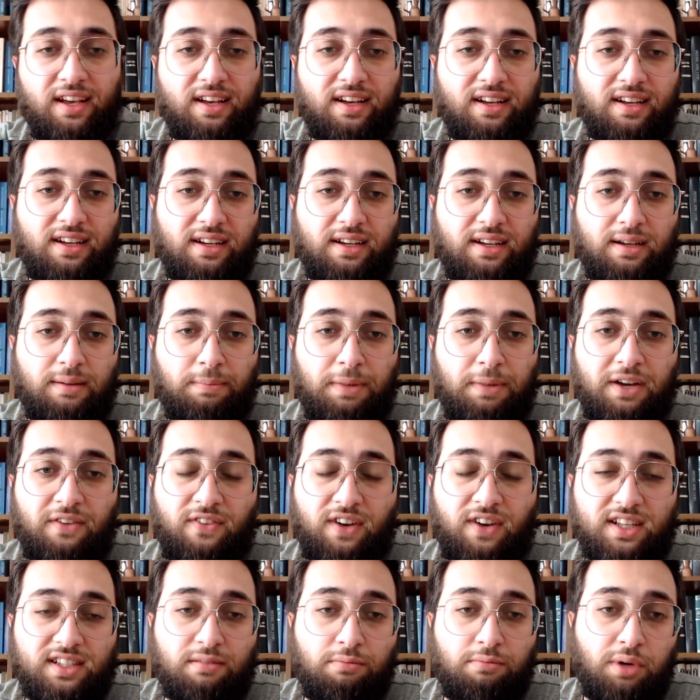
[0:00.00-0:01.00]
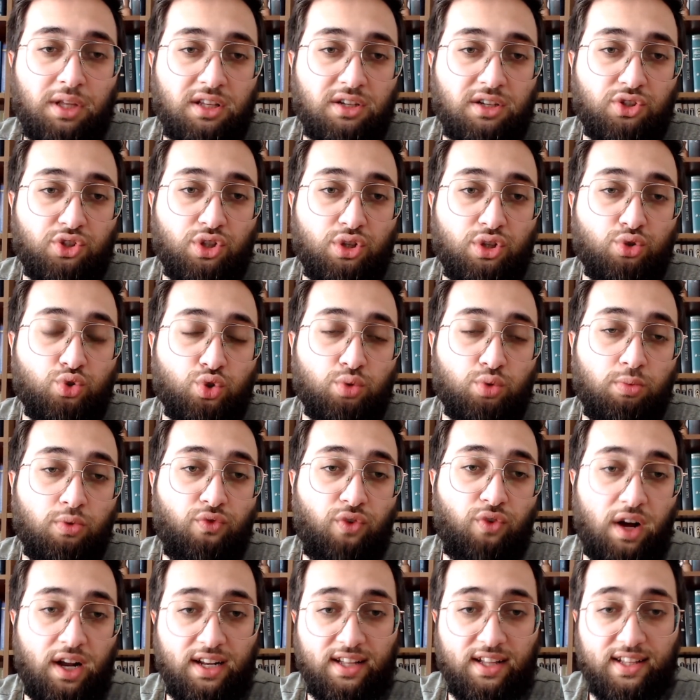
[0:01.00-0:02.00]
e, pek fazla balıkçılık şu bu
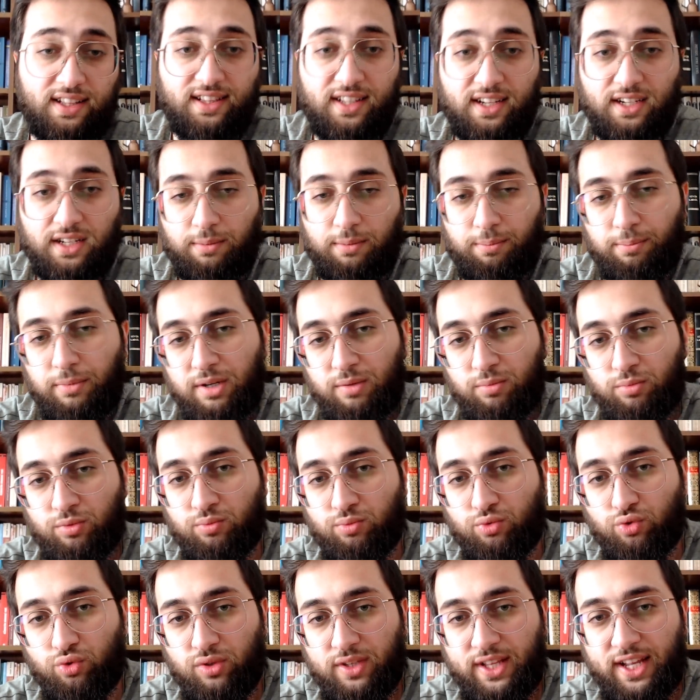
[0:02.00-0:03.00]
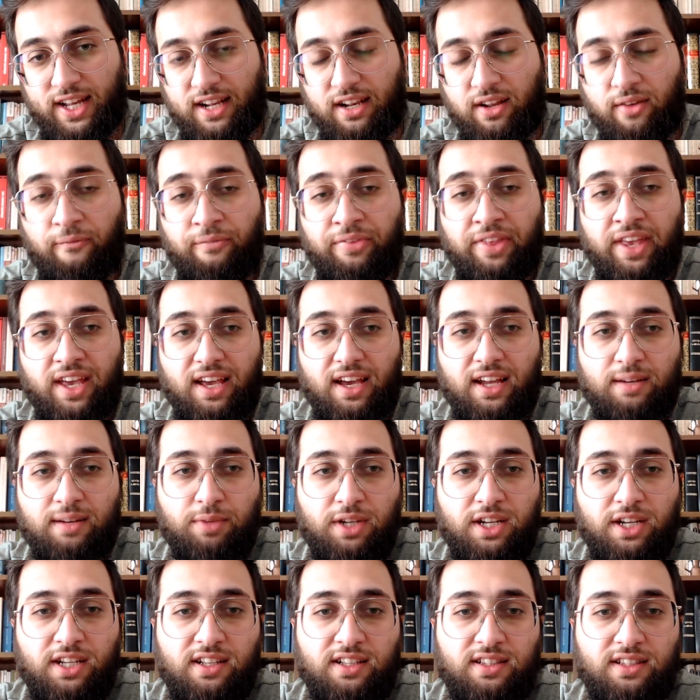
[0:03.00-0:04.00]
faaliyetler yapmak mümkün değil. Yani
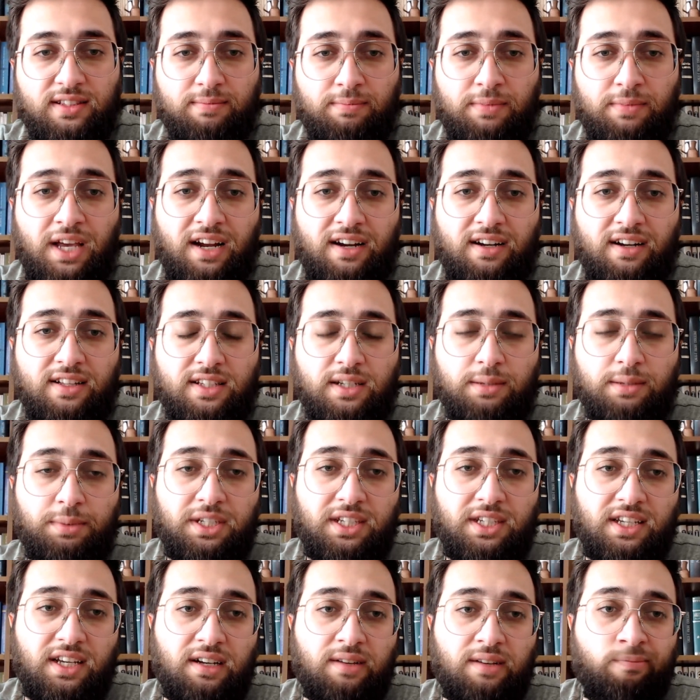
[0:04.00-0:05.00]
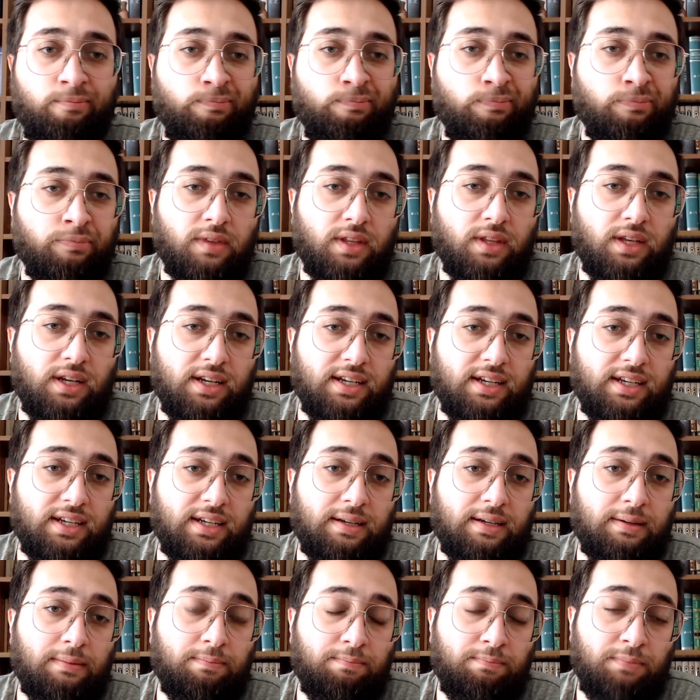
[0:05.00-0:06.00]
bir, edet, bir yerde tabii ki
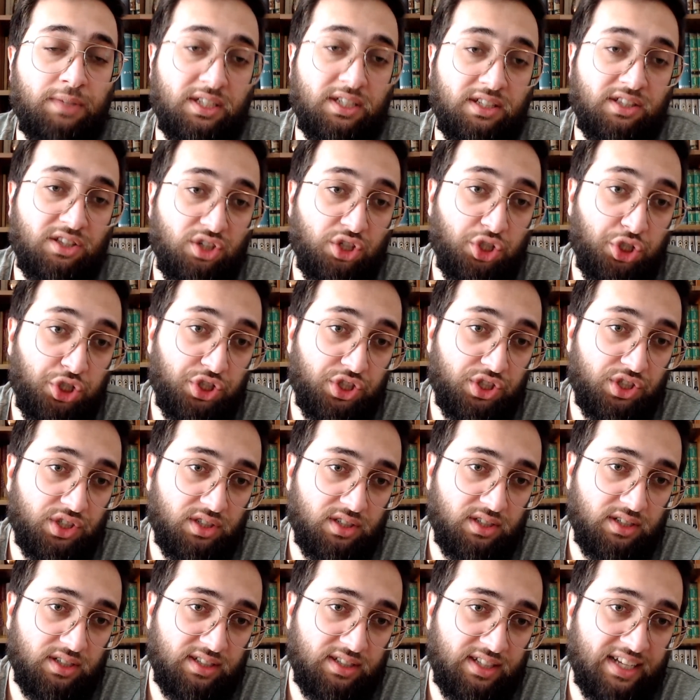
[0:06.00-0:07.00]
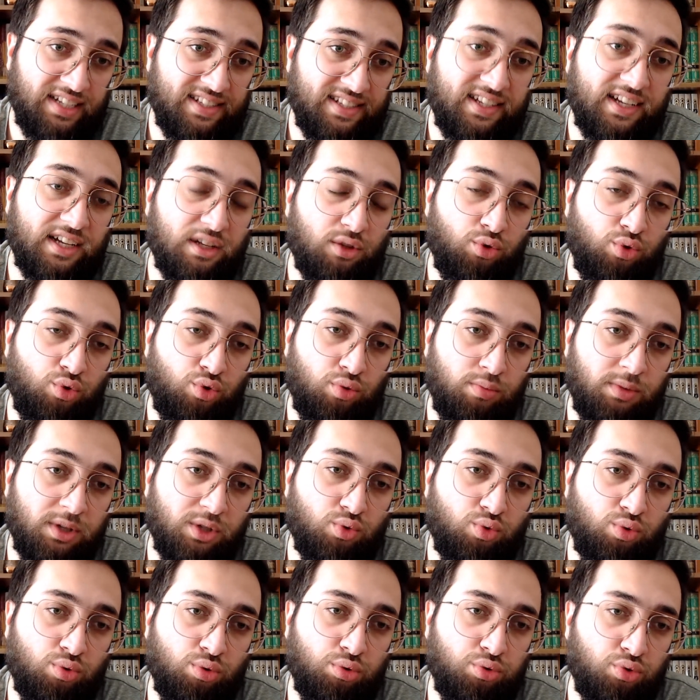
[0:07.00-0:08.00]
e, bir dış destekli hükümet
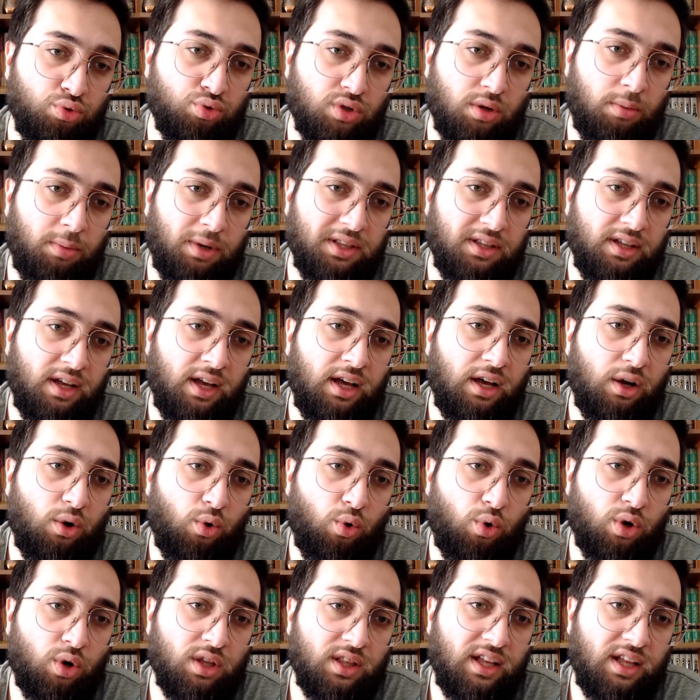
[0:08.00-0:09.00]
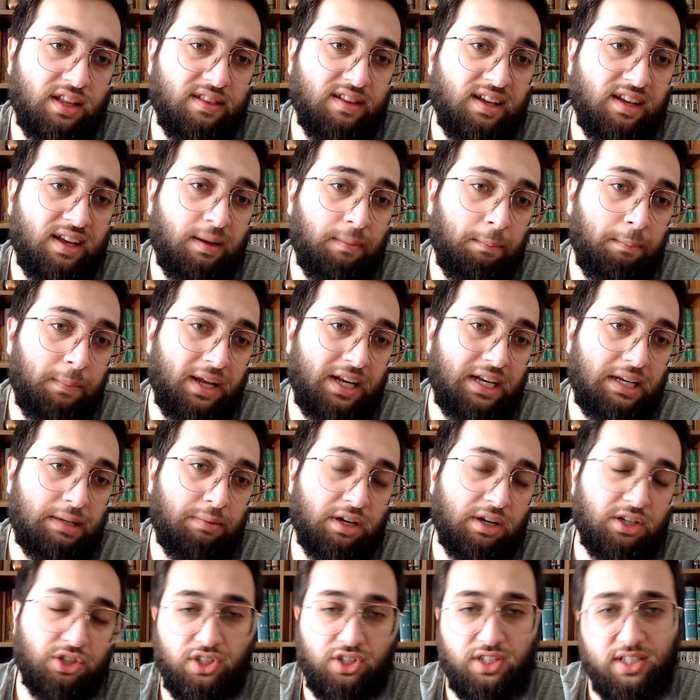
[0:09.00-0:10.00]
kurulduğu zaman oradan belli
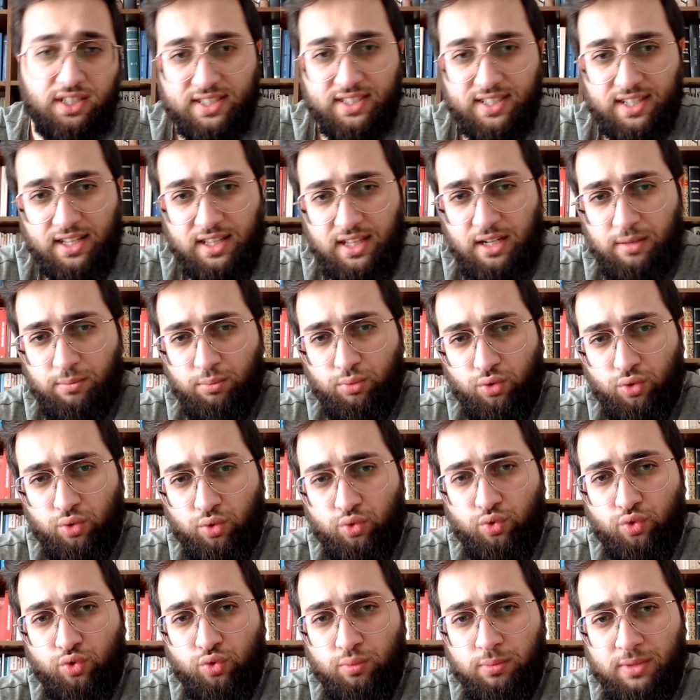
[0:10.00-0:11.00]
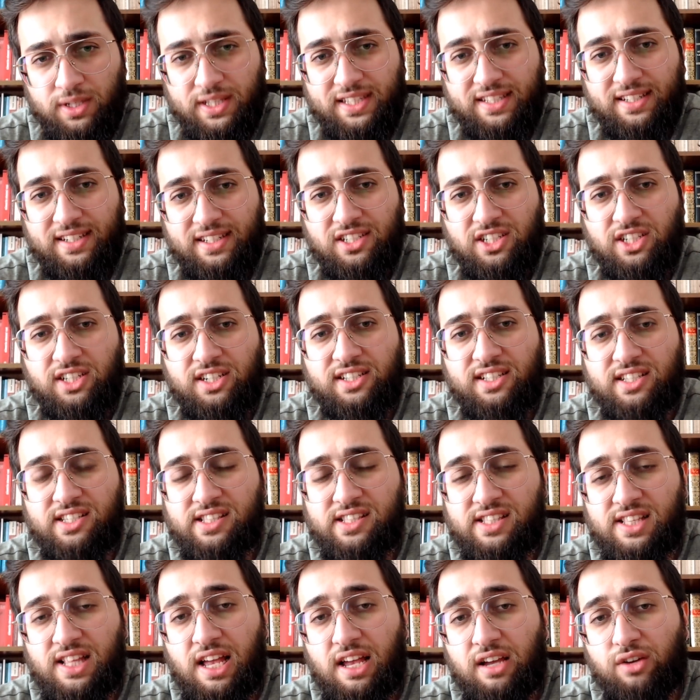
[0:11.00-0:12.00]
başlı insanlar bu hükümetin
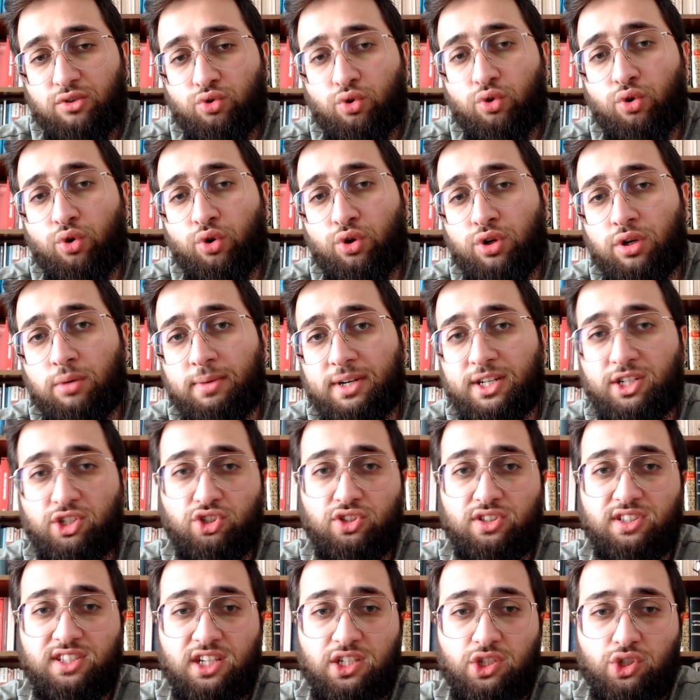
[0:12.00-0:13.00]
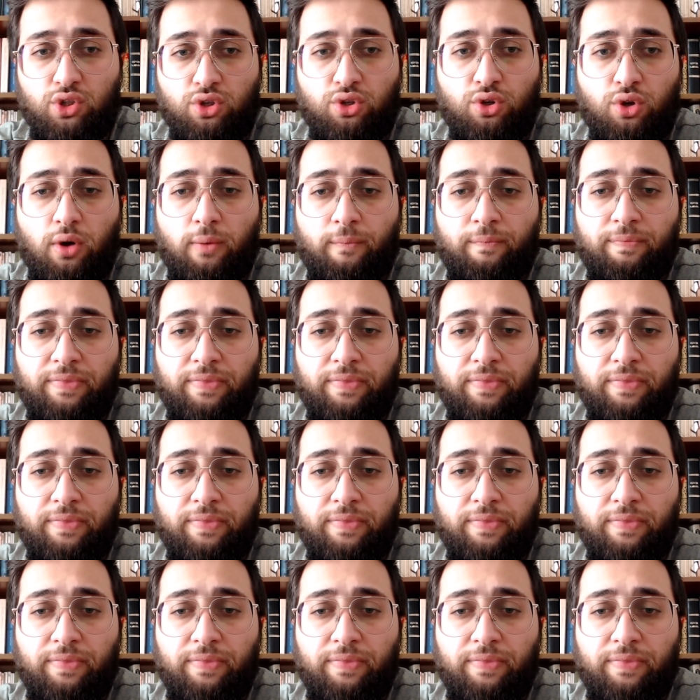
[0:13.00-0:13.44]
içerisinde rol oynamak için seçiliyor.